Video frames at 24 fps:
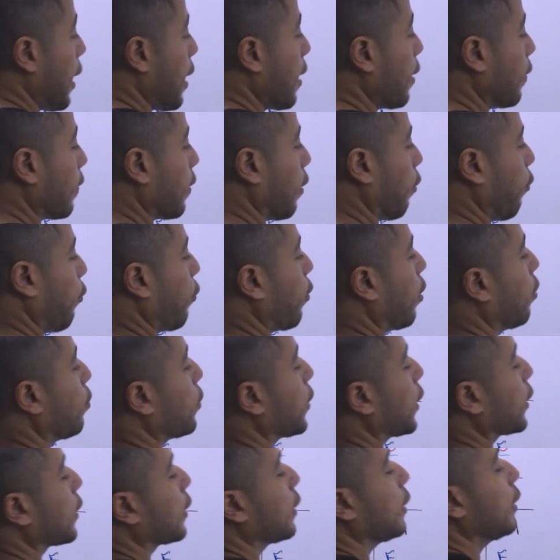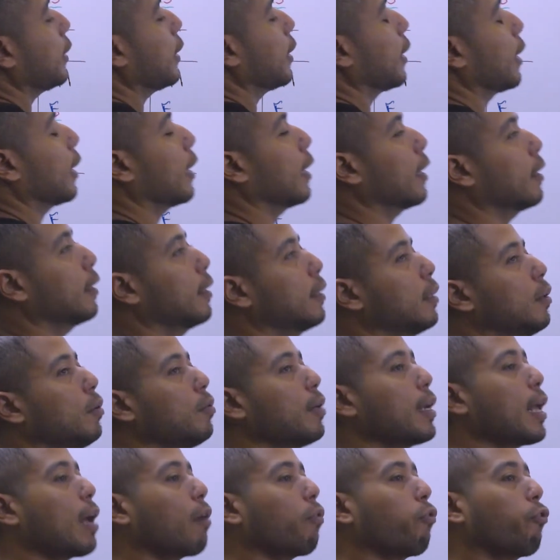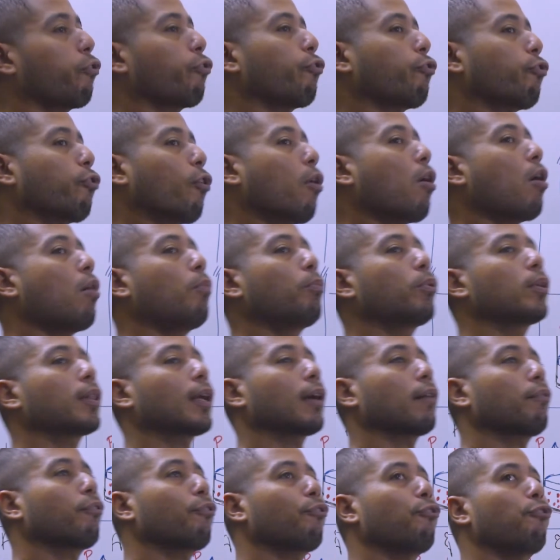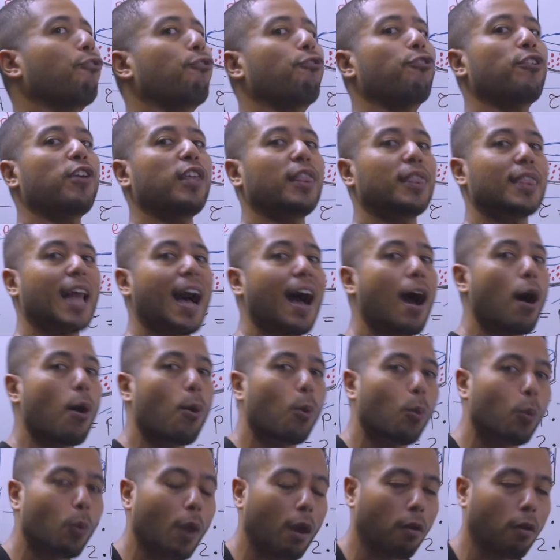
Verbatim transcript: essa fórmula aqui, ela não é a fórmula final.